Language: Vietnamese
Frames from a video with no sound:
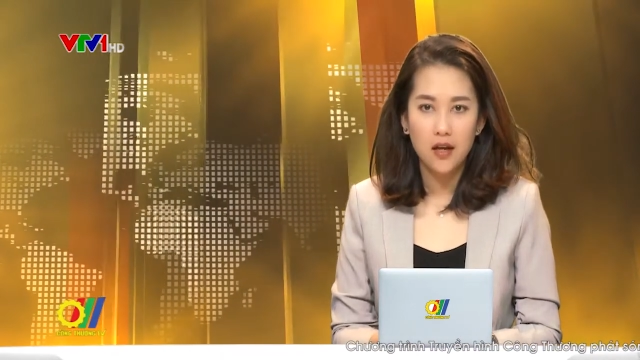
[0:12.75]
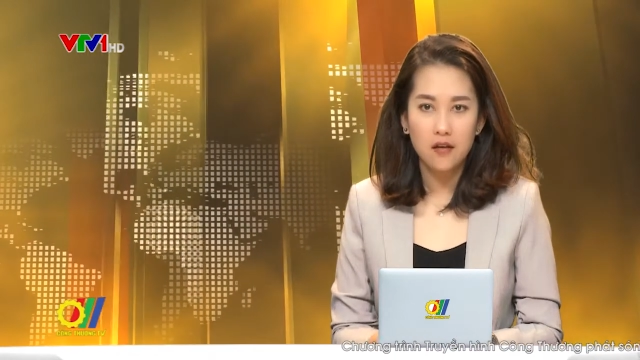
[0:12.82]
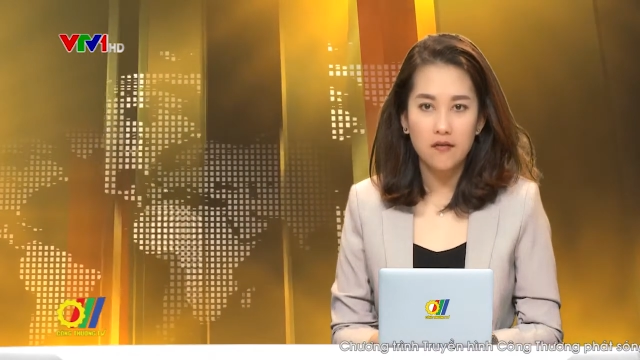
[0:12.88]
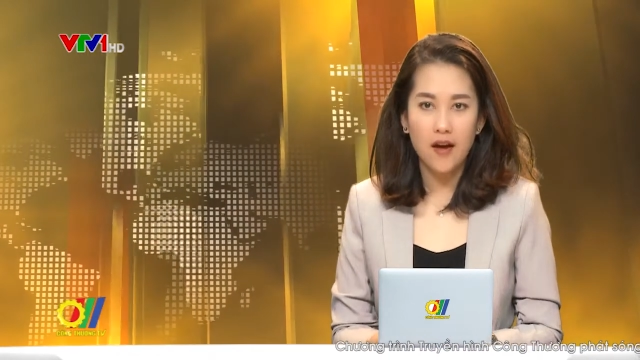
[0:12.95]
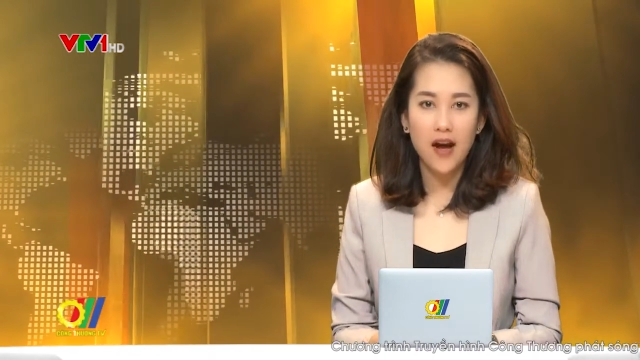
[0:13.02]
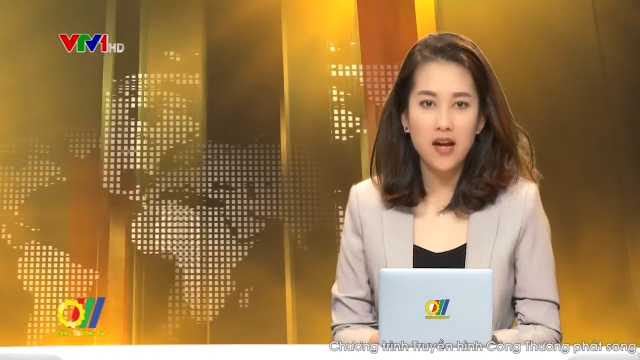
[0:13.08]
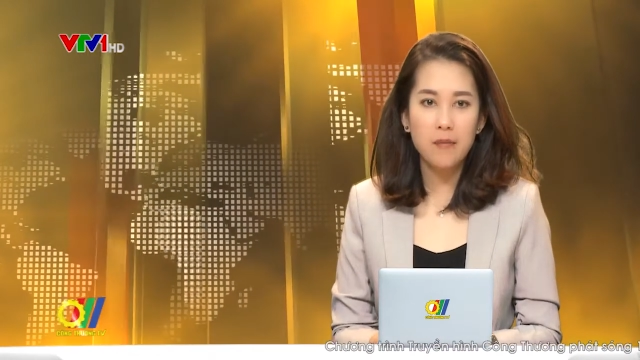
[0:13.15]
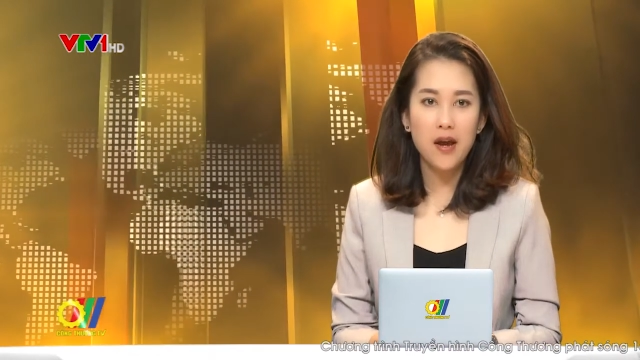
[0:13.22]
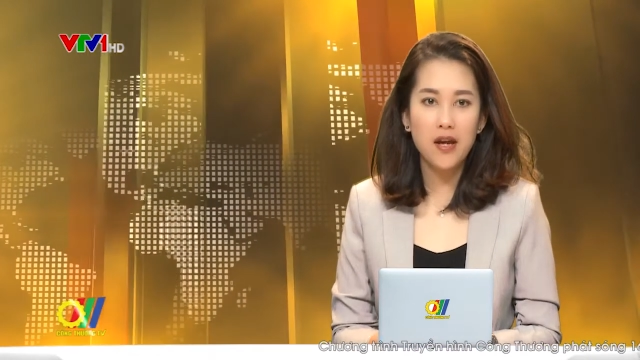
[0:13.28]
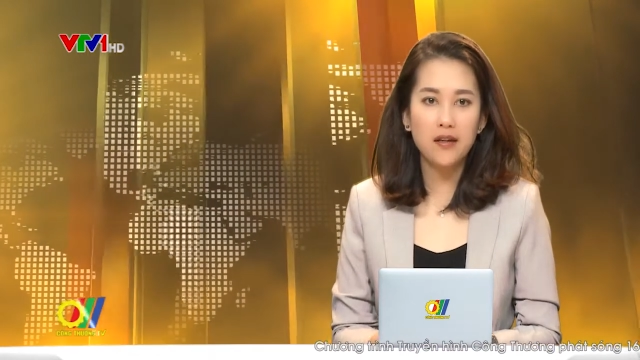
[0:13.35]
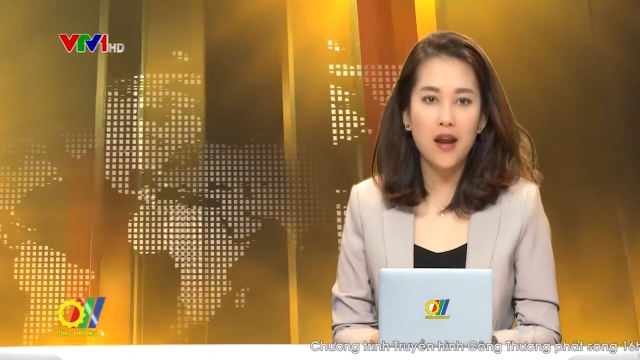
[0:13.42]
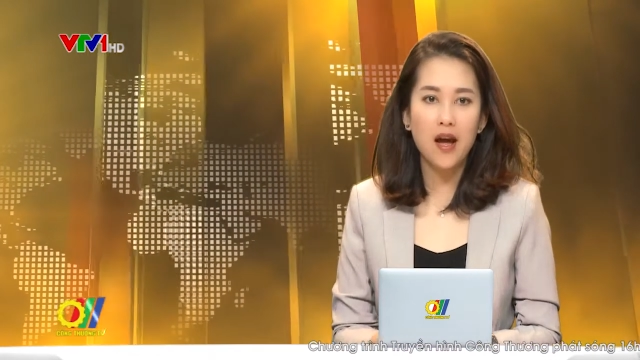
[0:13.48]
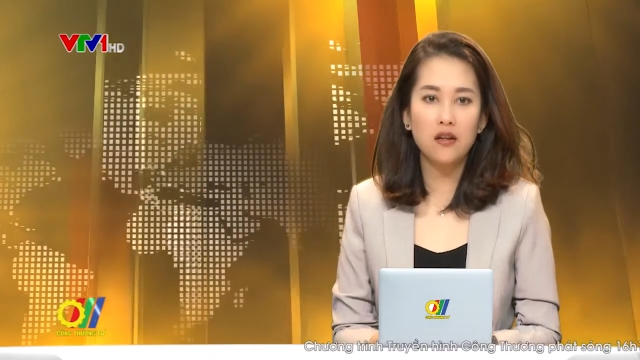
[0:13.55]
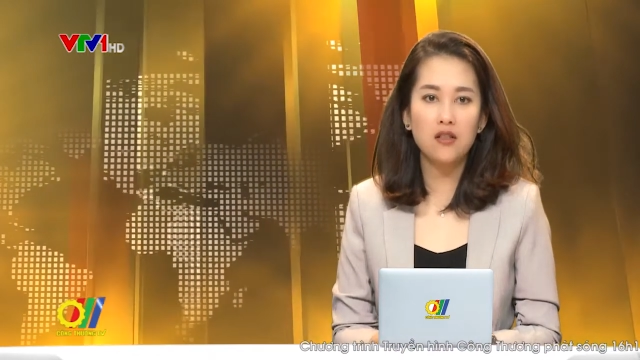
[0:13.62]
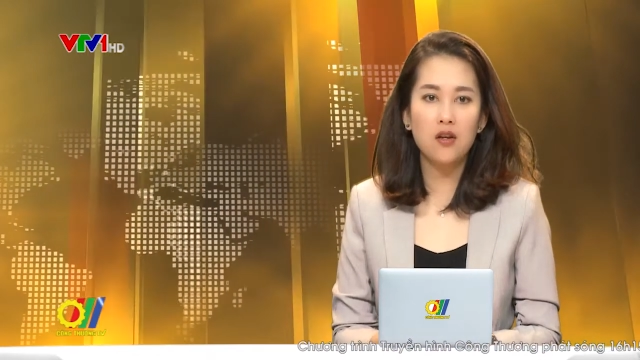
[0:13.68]
và hai bên
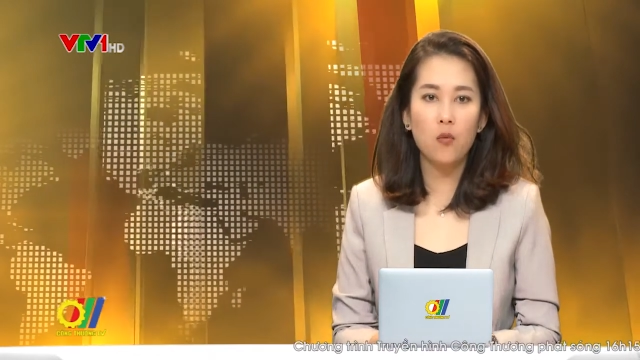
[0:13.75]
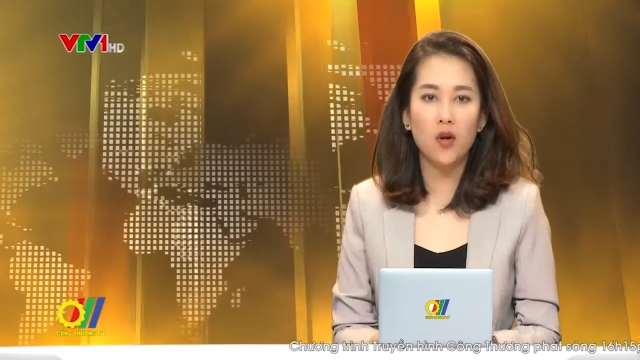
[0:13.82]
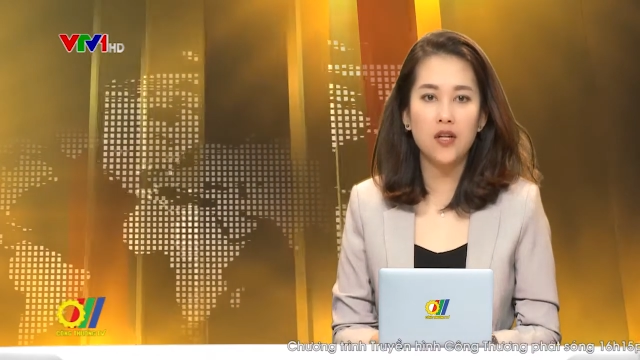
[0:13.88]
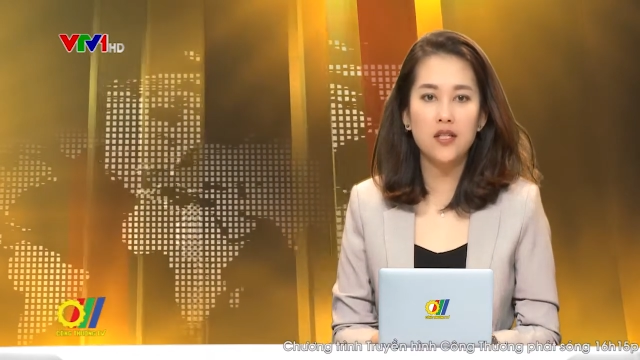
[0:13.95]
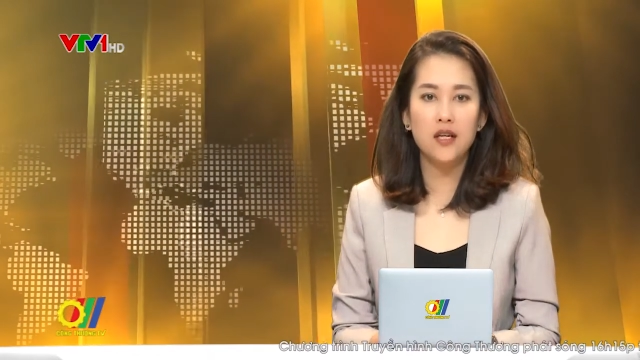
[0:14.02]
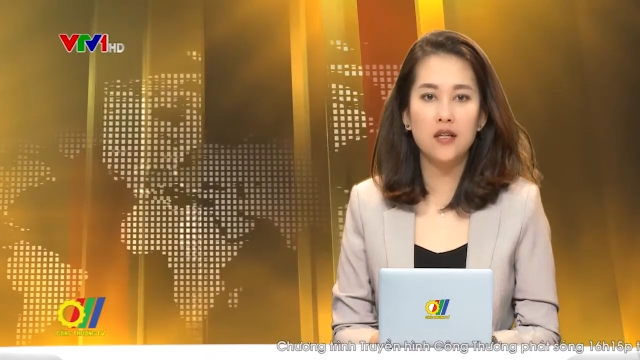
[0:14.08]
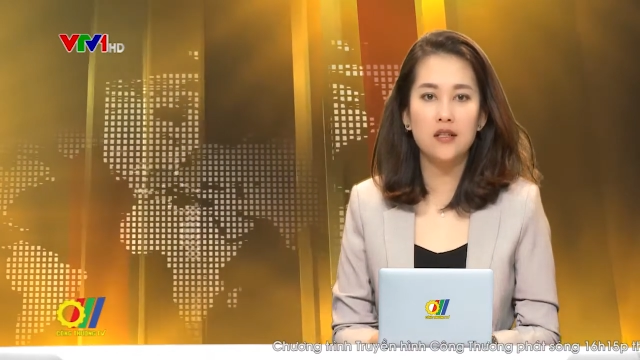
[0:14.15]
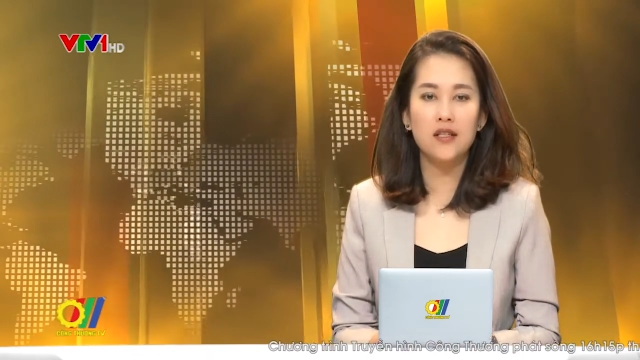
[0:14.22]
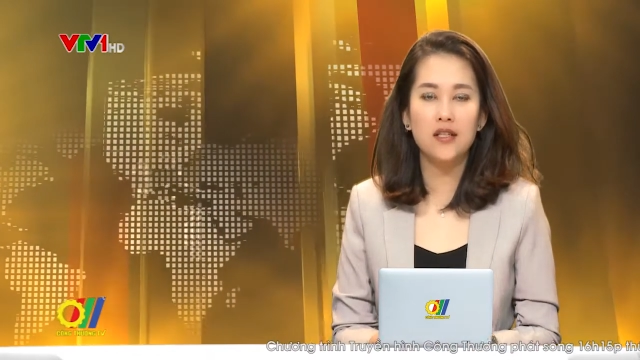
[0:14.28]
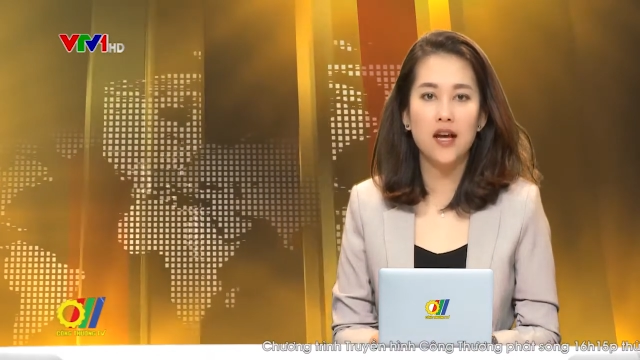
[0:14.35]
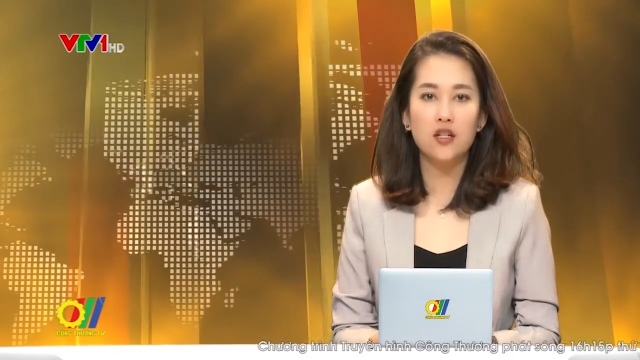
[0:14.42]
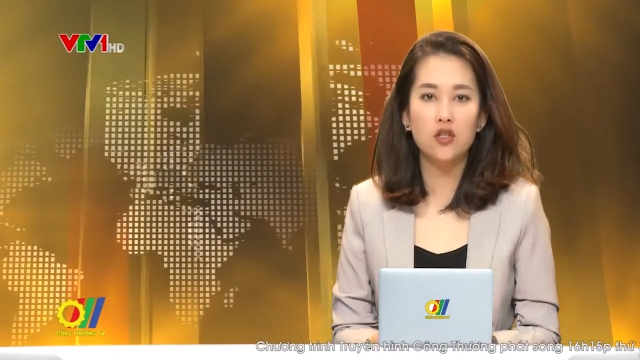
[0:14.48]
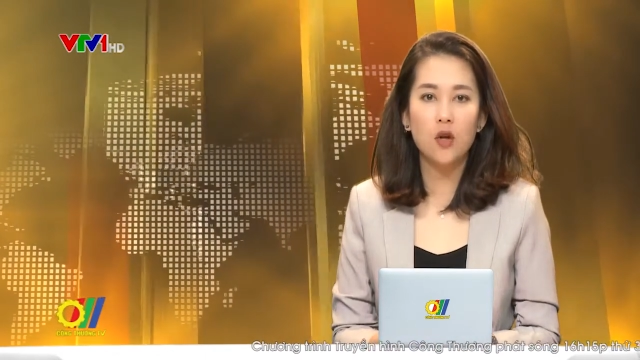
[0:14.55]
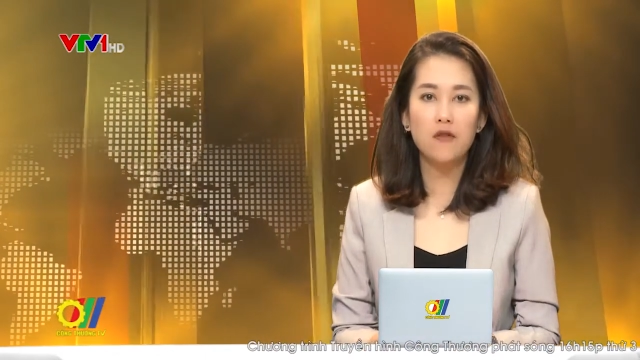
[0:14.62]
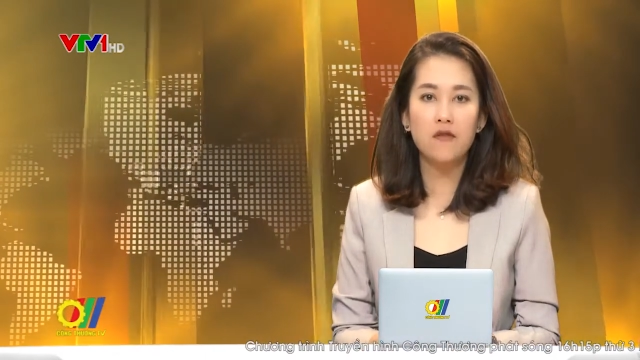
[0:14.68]
đang trong quá trình giả
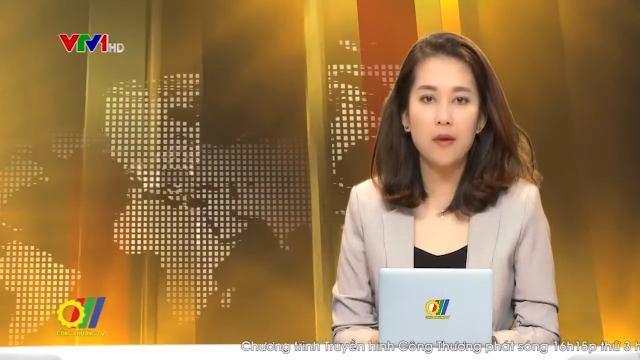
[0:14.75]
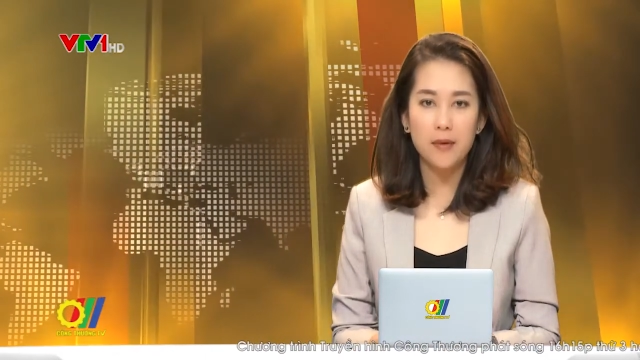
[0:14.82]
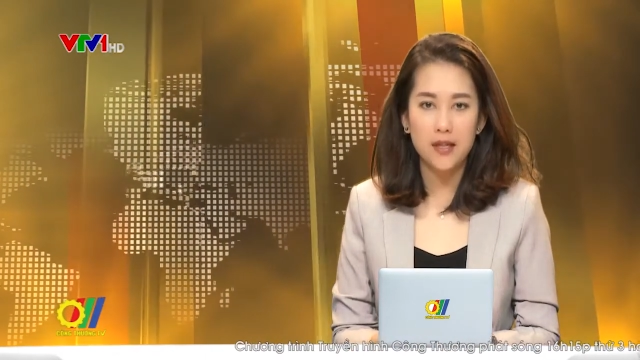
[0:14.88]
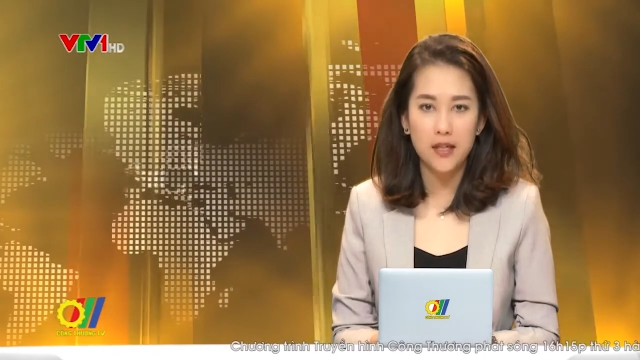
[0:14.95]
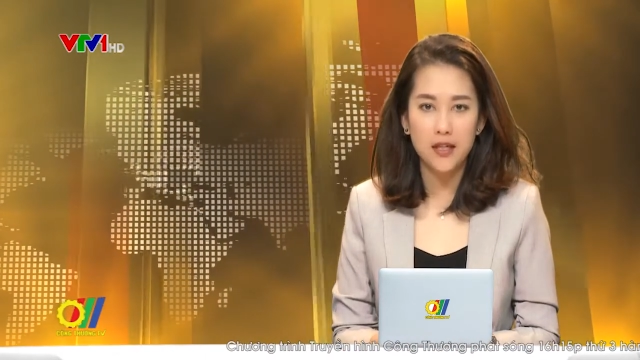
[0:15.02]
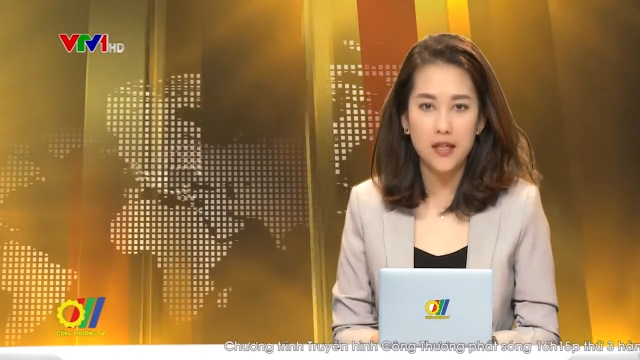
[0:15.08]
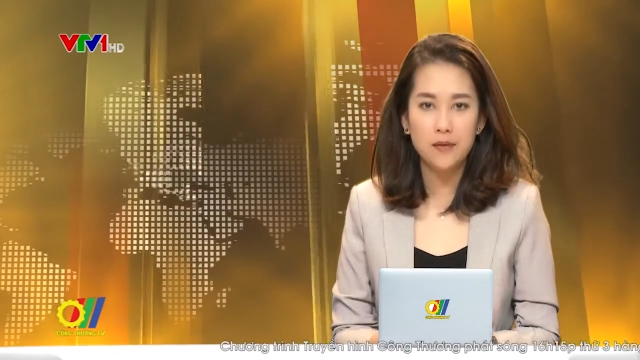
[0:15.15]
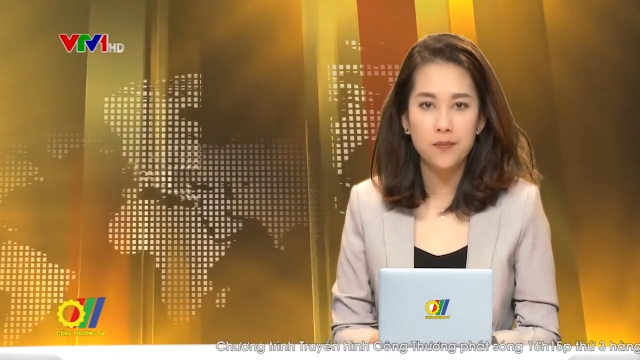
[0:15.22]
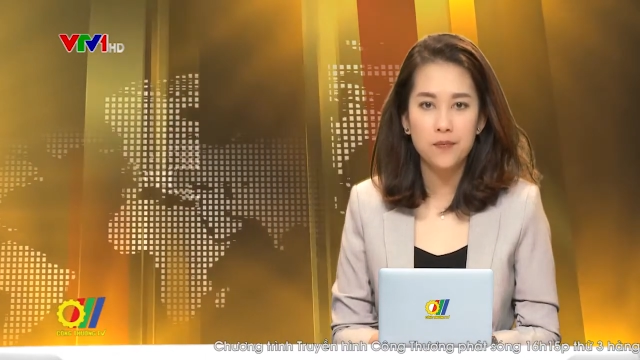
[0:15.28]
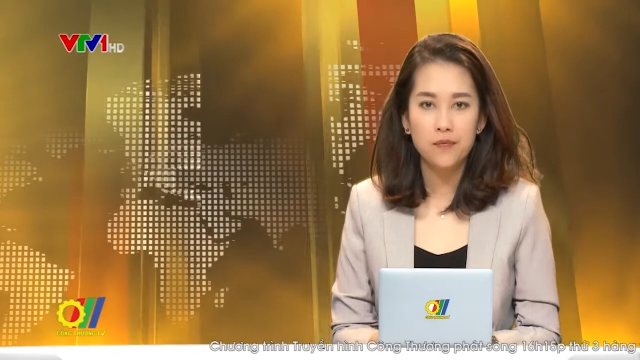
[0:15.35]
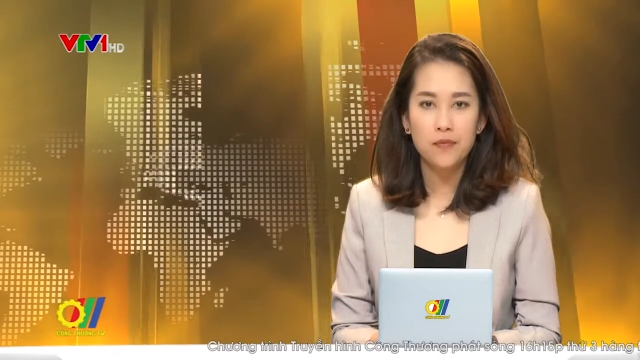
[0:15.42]
soát pháp lý.